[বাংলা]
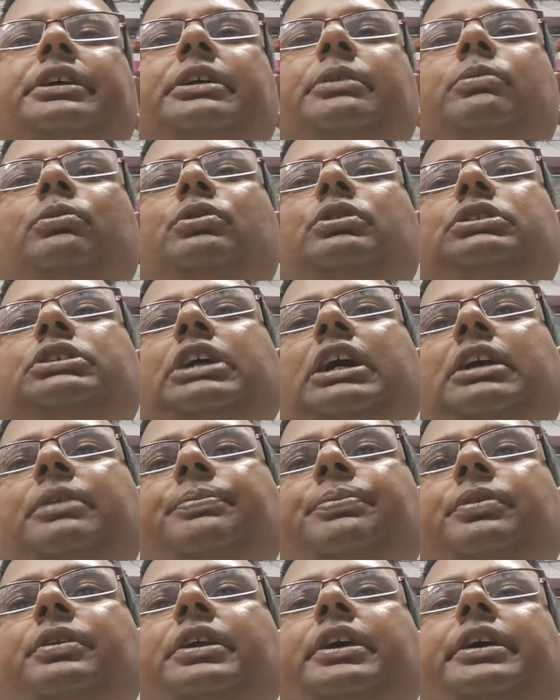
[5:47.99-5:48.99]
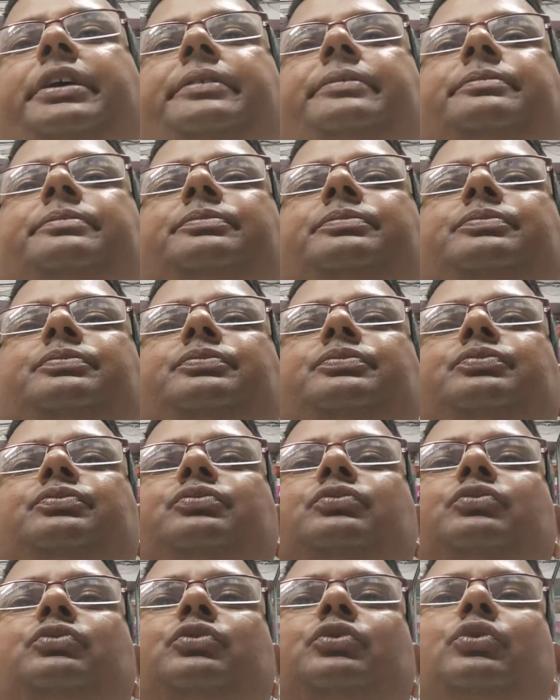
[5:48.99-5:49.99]
এবং যার ফলে
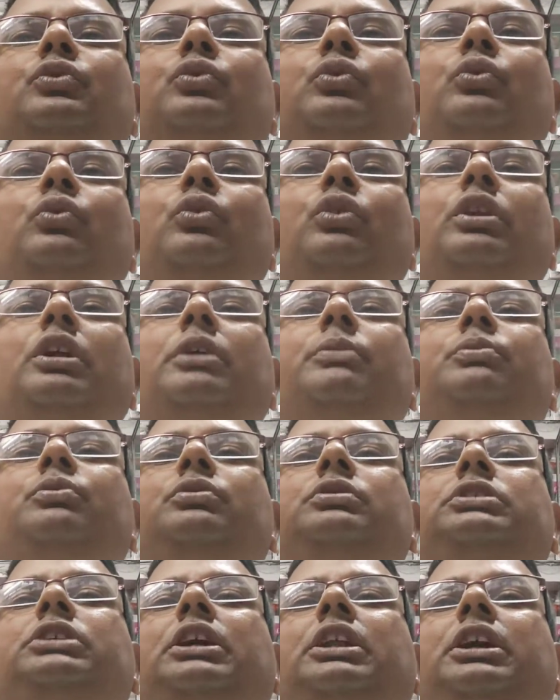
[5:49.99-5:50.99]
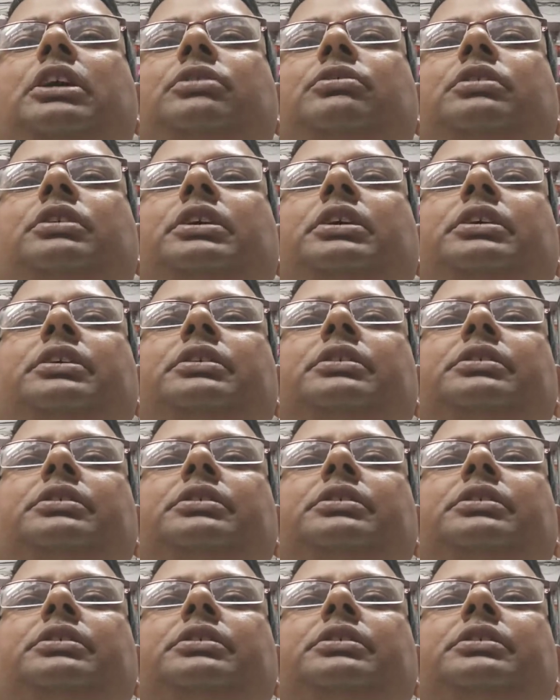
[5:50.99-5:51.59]
গলা বুক জ্বালা করে